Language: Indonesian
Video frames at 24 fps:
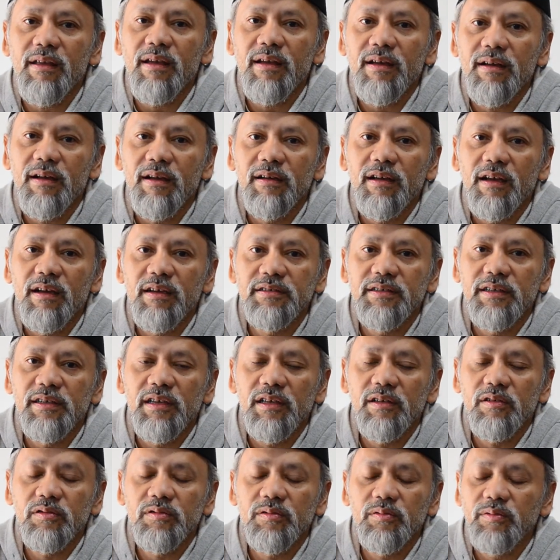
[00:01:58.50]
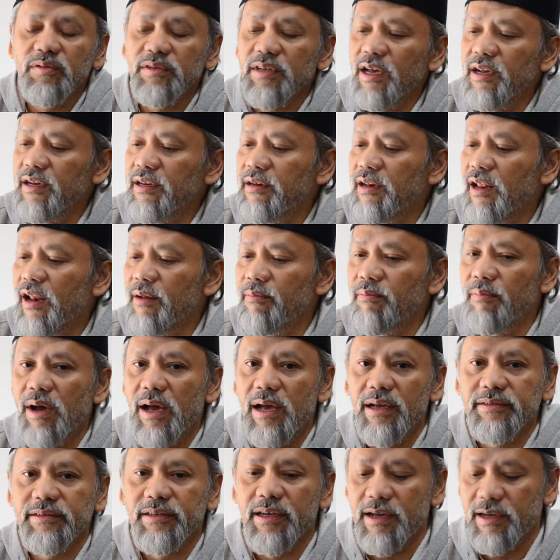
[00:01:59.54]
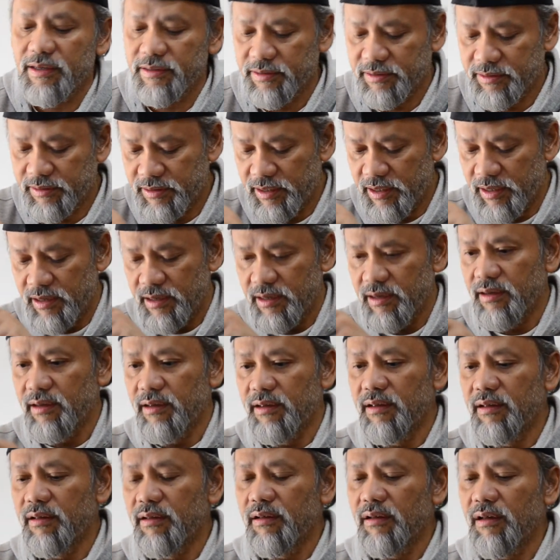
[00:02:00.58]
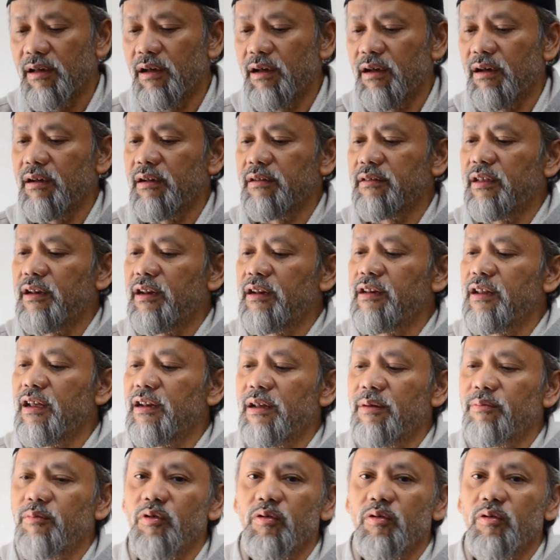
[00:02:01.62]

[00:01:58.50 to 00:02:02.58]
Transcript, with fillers: ya, agak sedikit susah nih dalam bahasa C. Uh, eh, jadi ini ada